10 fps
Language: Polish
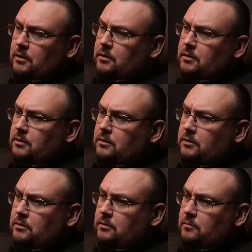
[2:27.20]

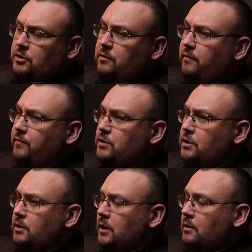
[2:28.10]
Y, myśliwi
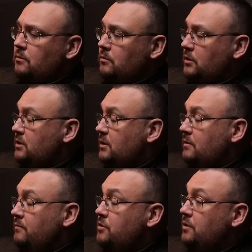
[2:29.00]
wyszli na ulicę,
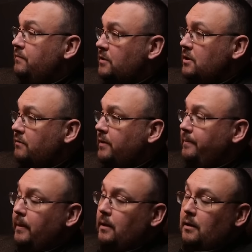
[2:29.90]
wyszli w Warszawie.
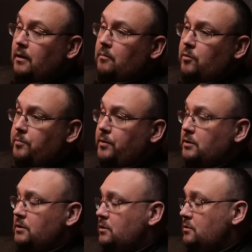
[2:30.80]
Był
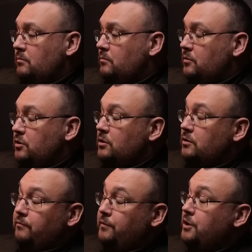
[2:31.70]
protest, zresztą myślę,
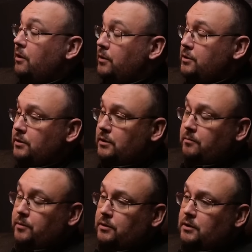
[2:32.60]
że widziałeś ten
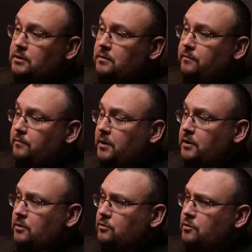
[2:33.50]
protest w
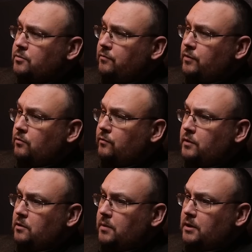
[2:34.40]
mediach. On się przewinął w
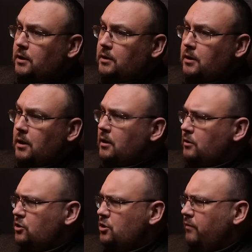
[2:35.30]
tych mediach
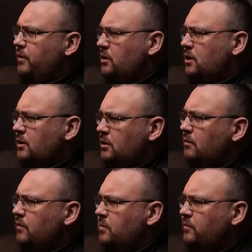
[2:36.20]
niszowych,
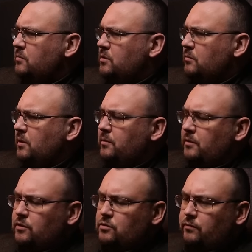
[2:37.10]
internetowych, powiedzmy sobie,
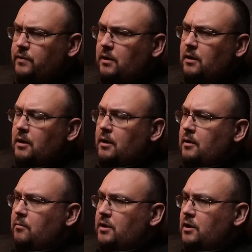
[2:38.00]
ponieważ główne
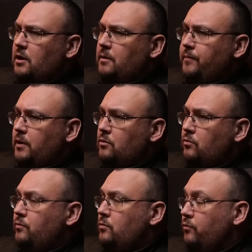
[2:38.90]
media tego
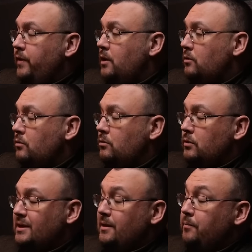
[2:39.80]
głównego nurtu
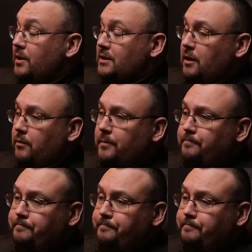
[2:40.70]
nas nie pokazały.